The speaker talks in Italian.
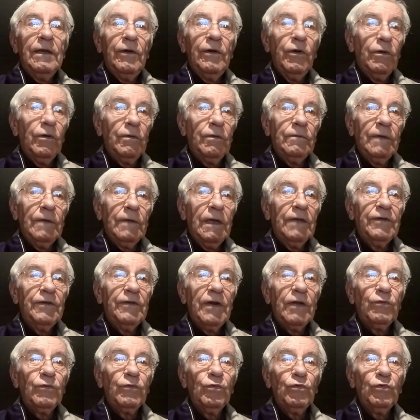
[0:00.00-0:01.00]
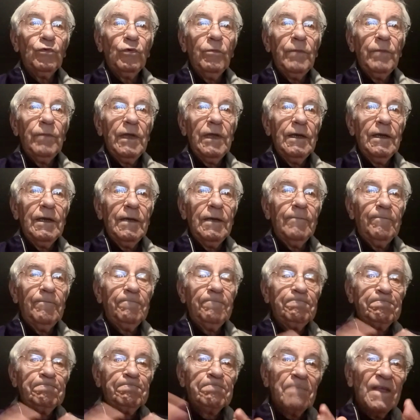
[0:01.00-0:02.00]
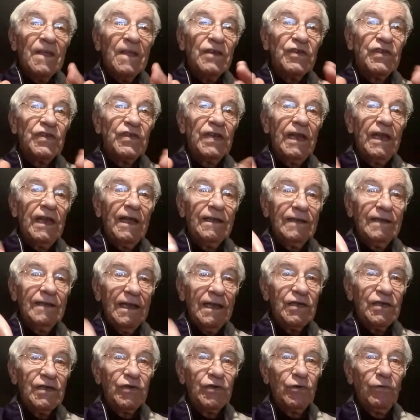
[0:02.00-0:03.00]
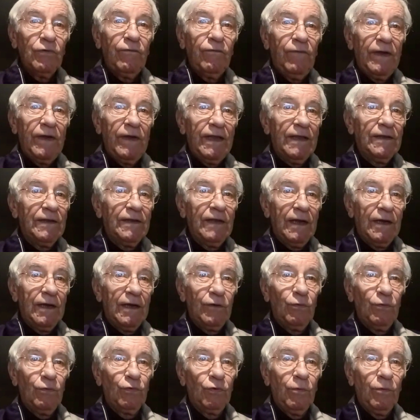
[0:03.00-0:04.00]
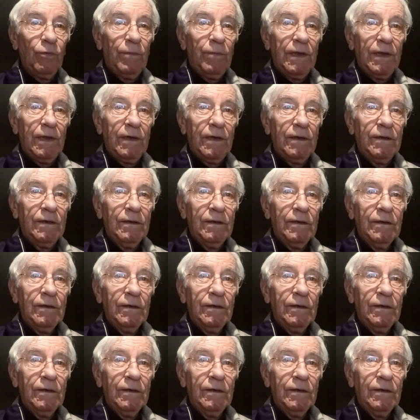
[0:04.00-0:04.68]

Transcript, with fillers: No, andrà tutto bene se adesso fai andare tutto bene.